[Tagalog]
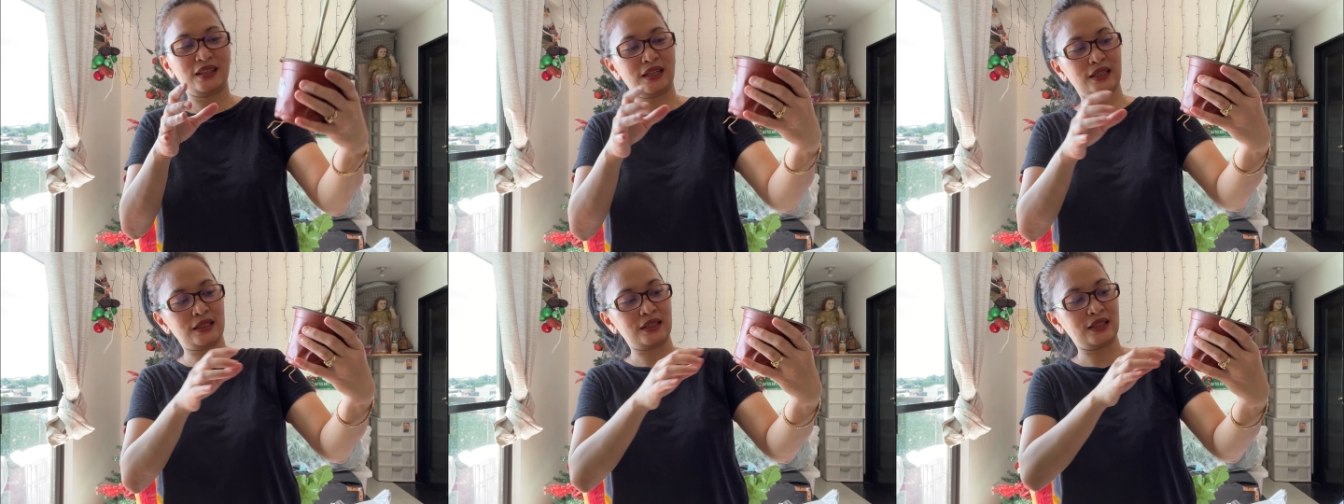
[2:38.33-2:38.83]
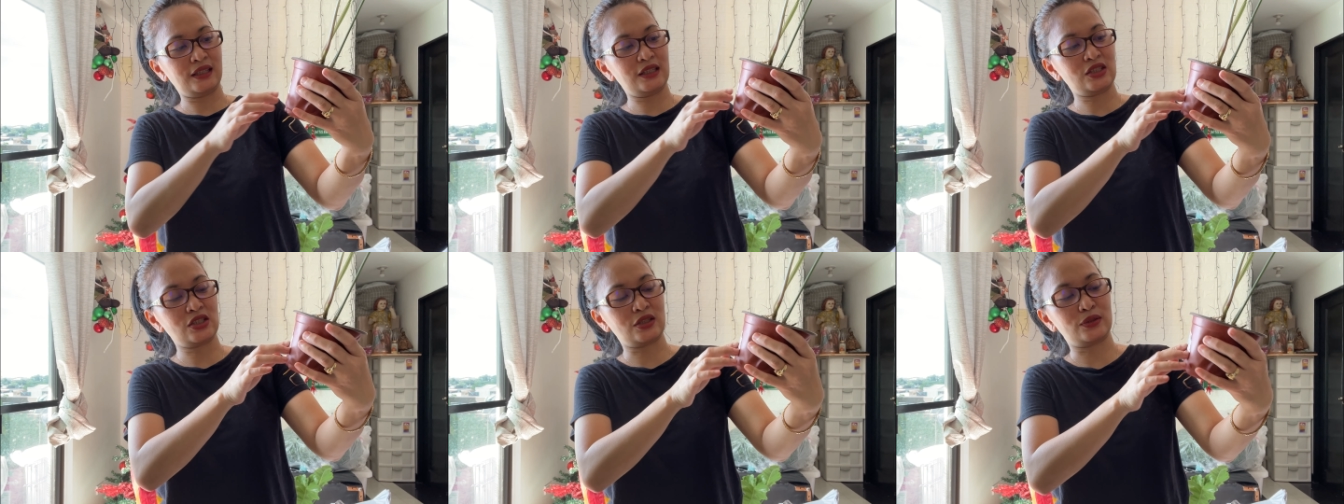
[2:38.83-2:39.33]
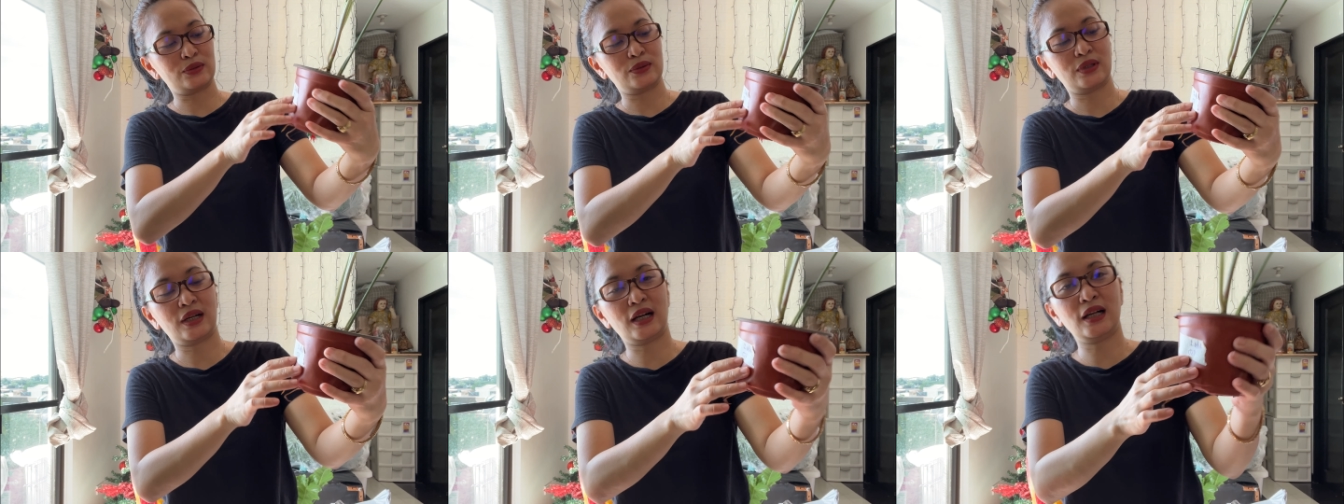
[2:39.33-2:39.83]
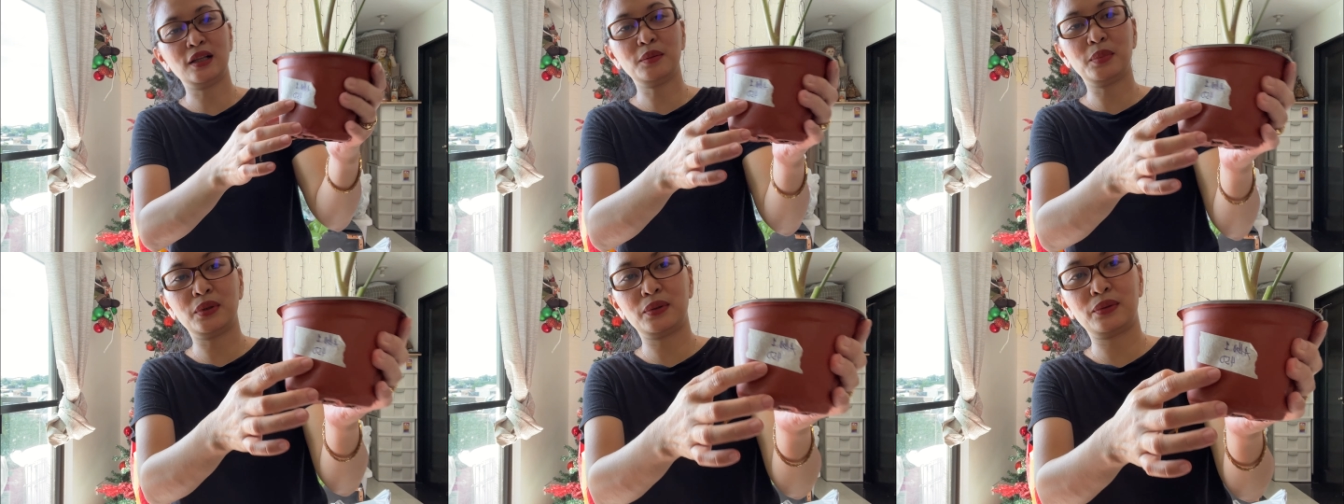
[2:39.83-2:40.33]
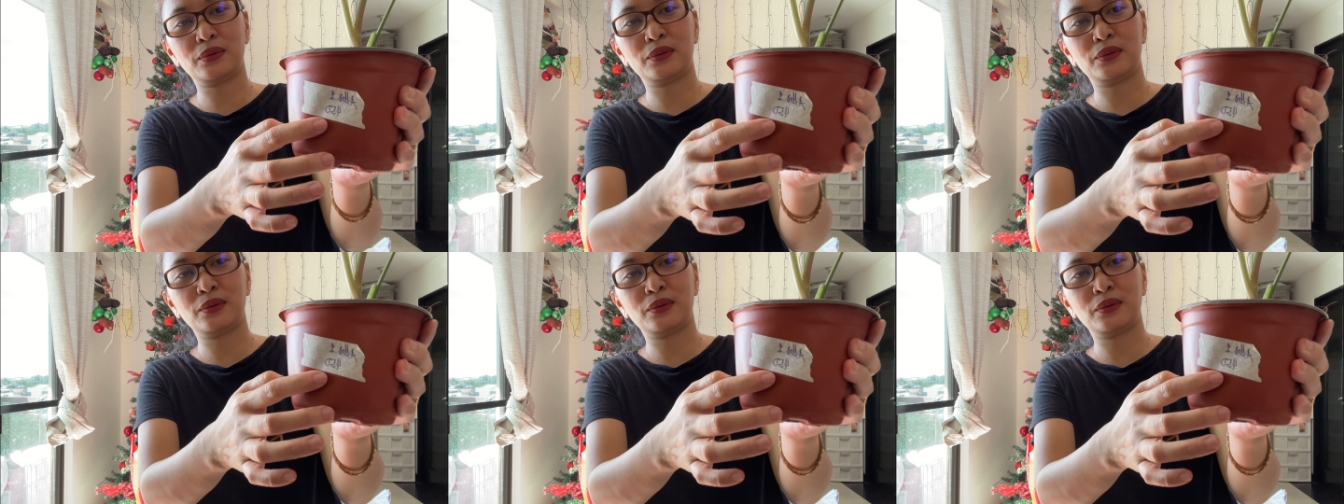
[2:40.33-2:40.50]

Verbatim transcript: Yan. Ayan siya, oh. Albo